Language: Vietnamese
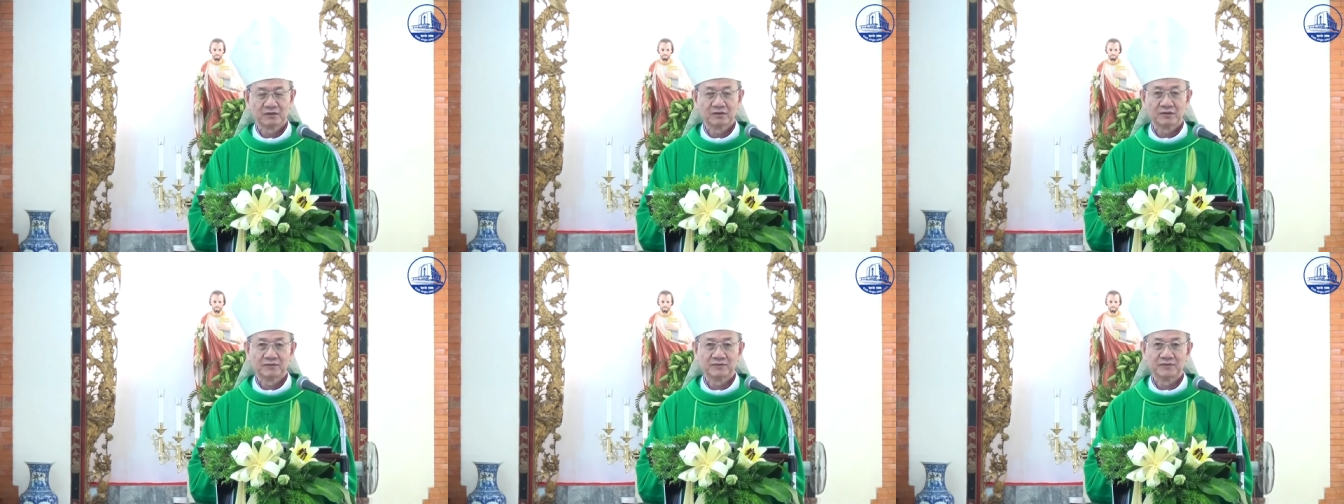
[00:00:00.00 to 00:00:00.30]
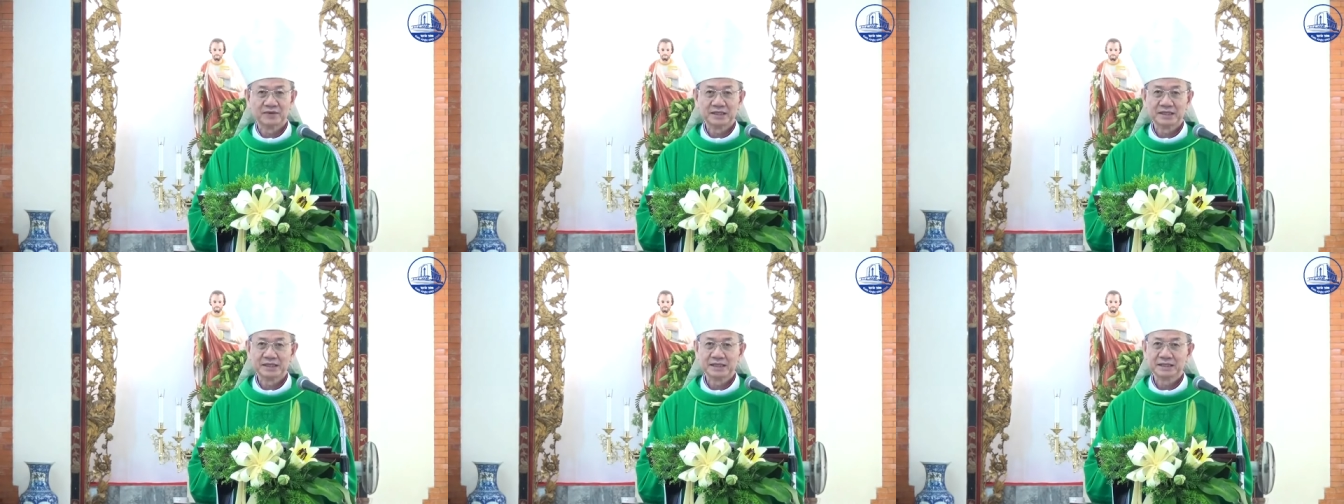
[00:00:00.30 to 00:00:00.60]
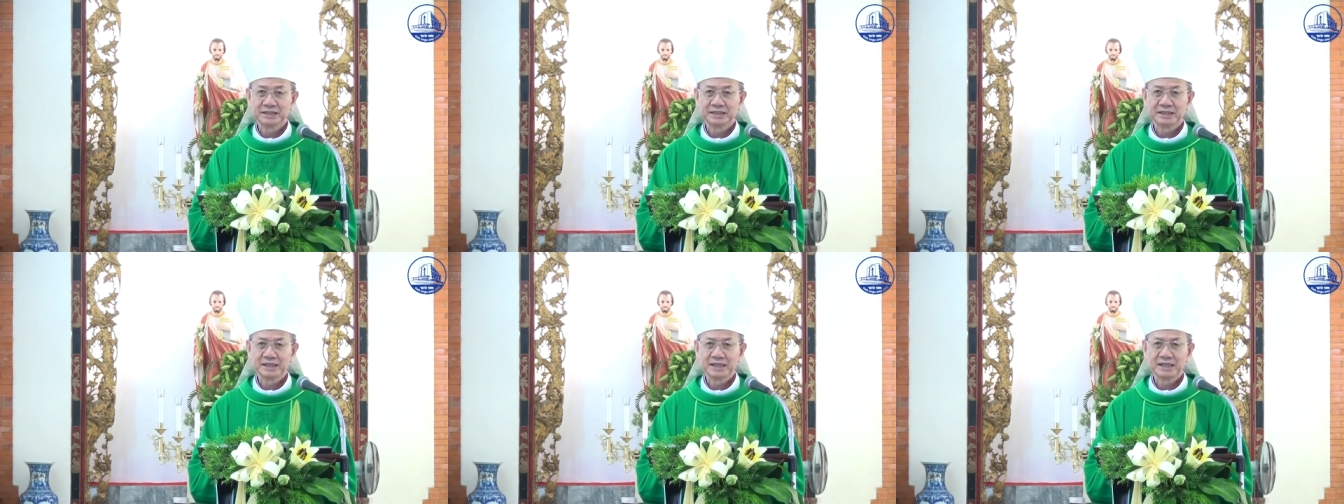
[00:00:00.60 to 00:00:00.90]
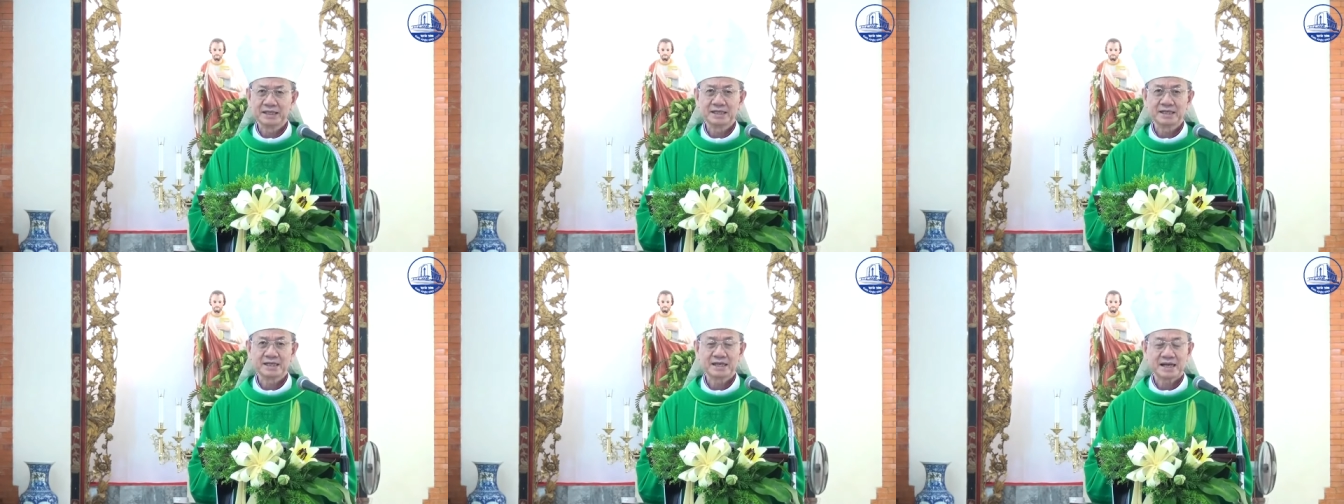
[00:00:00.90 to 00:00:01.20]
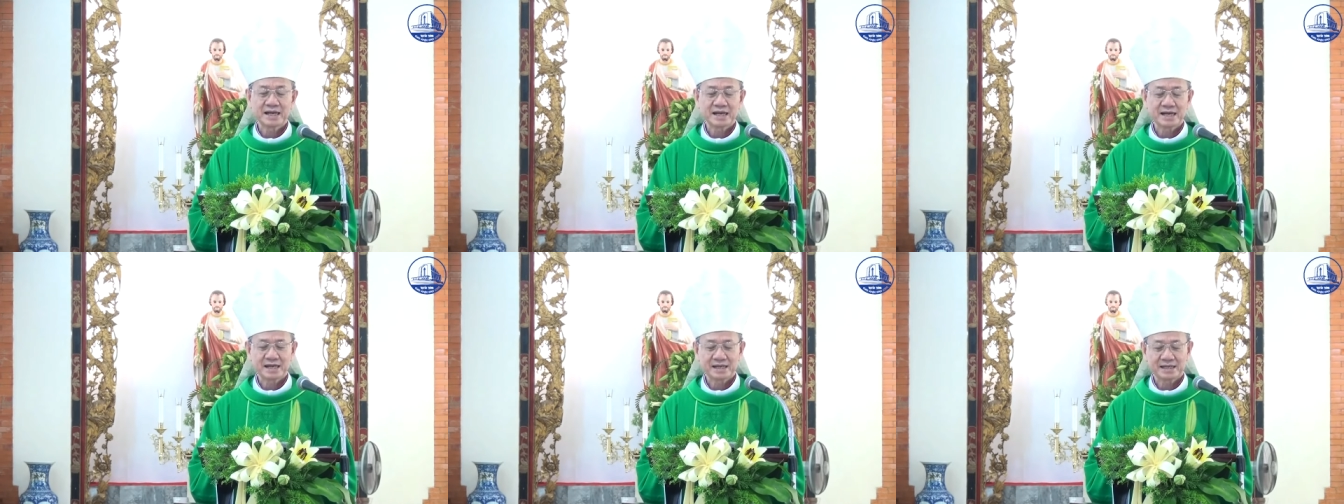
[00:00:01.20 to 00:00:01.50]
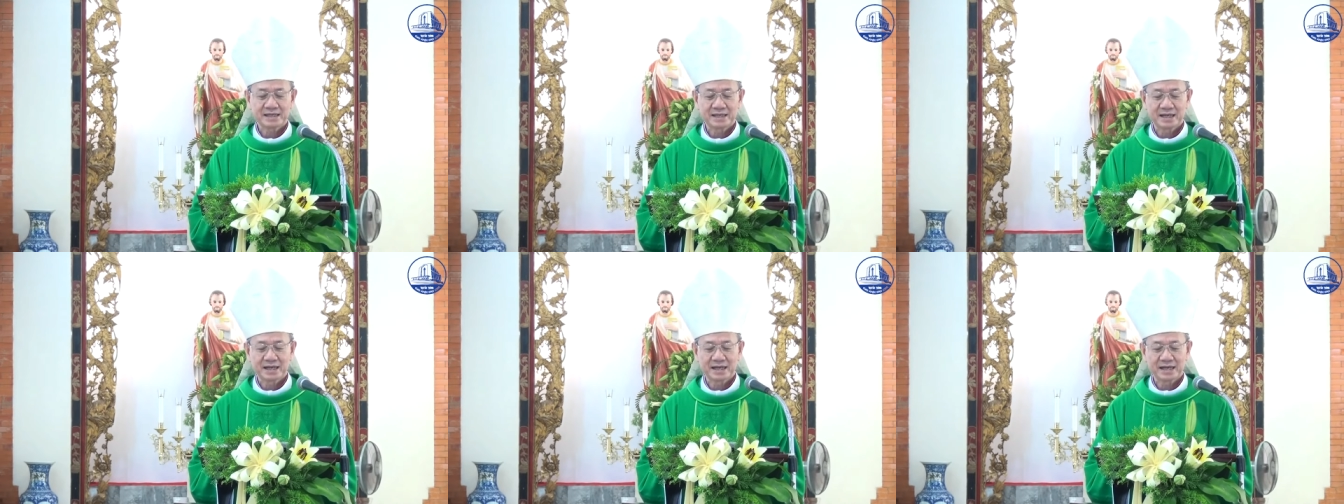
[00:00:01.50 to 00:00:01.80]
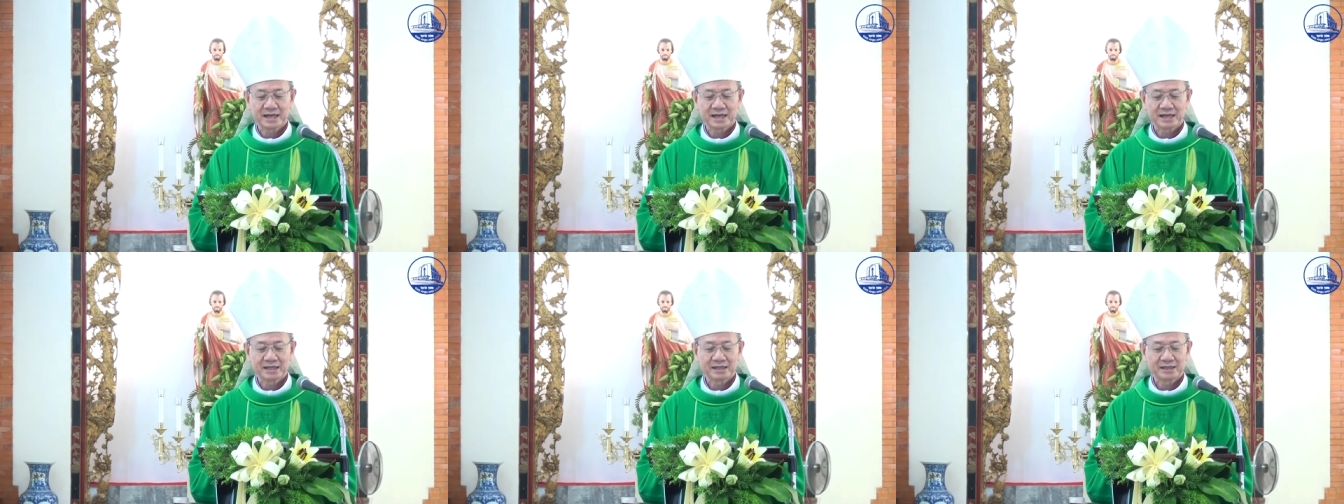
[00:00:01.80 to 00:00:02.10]
vì tiên tri Elia
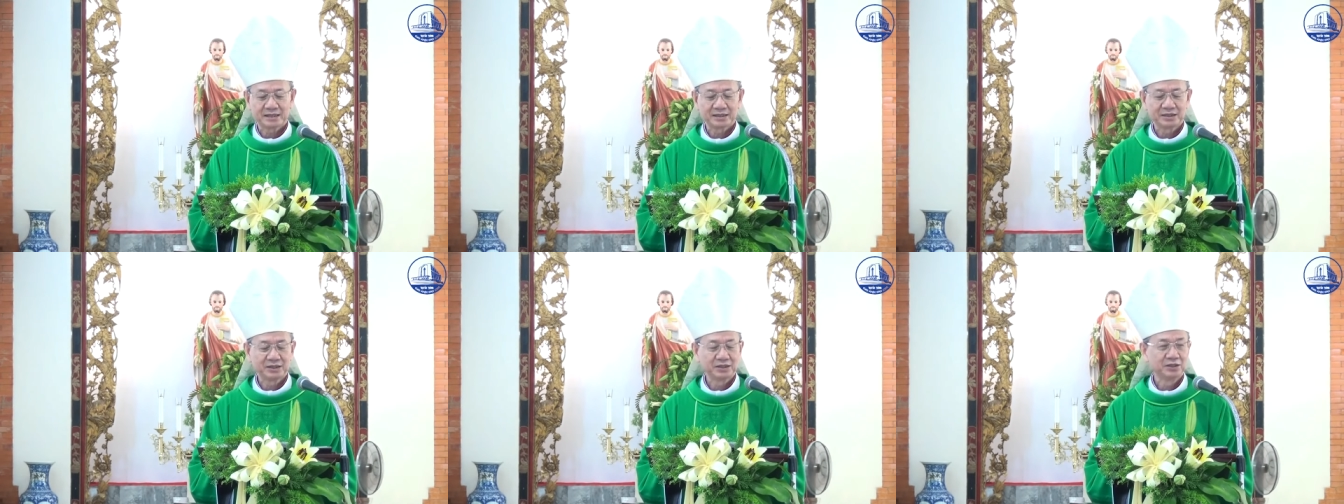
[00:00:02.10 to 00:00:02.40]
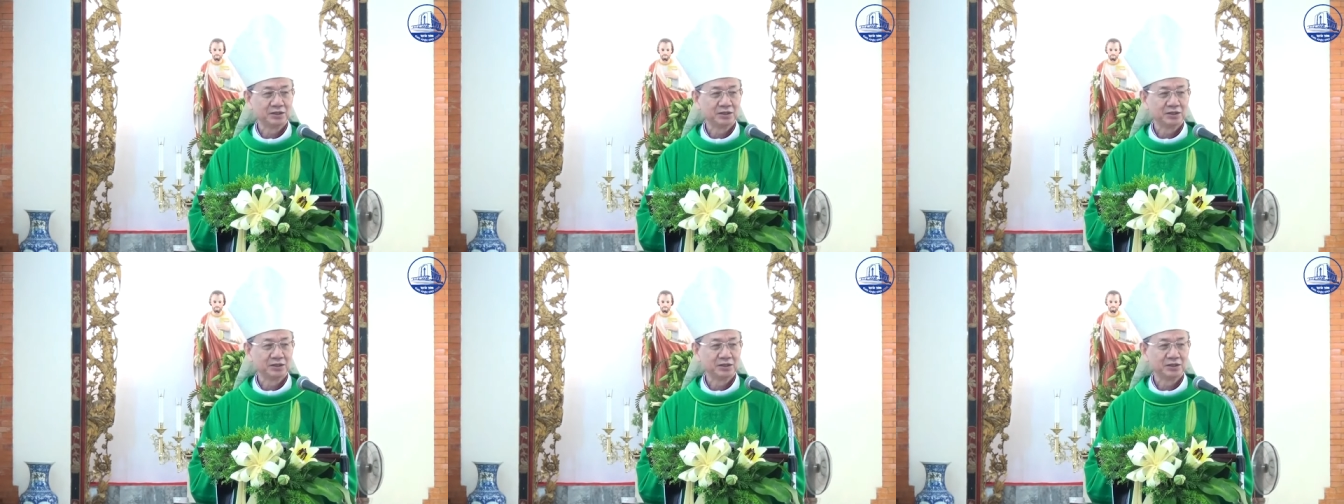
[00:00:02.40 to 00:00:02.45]
đã